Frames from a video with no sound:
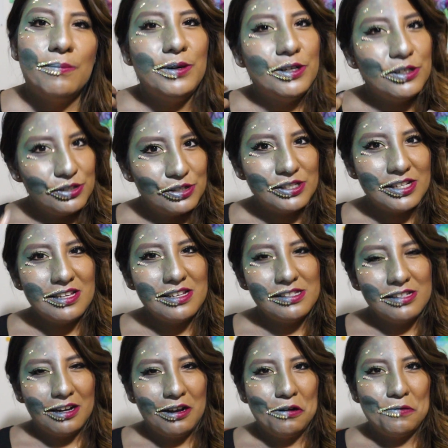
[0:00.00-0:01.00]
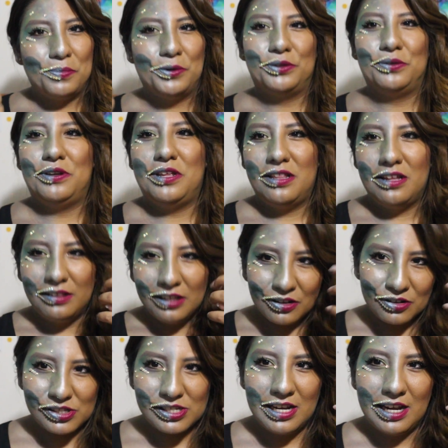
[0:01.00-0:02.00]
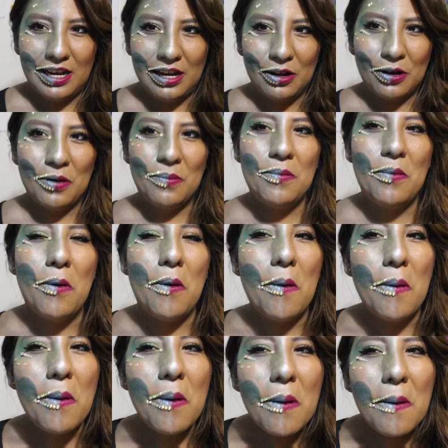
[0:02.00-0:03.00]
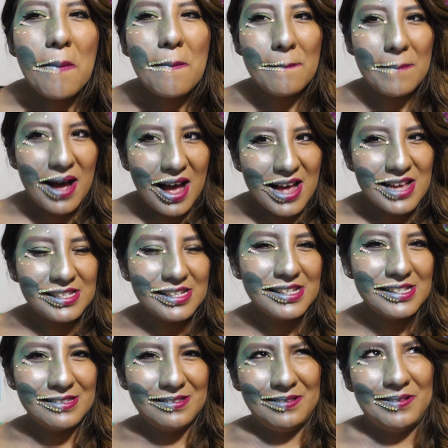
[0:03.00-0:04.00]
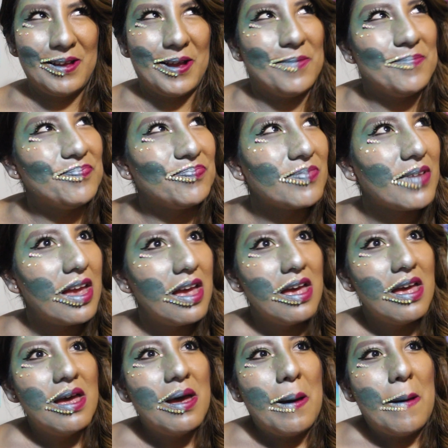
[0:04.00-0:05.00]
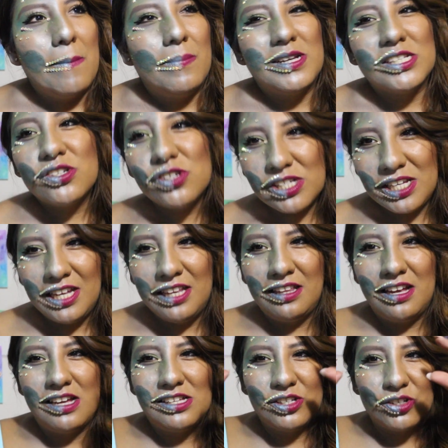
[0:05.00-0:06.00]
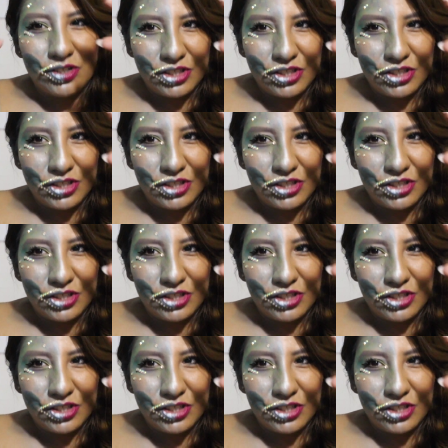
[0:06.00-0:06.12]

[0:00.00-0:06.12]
Pero si ustedes tienen oportunidad de conseguir como más este más cositas,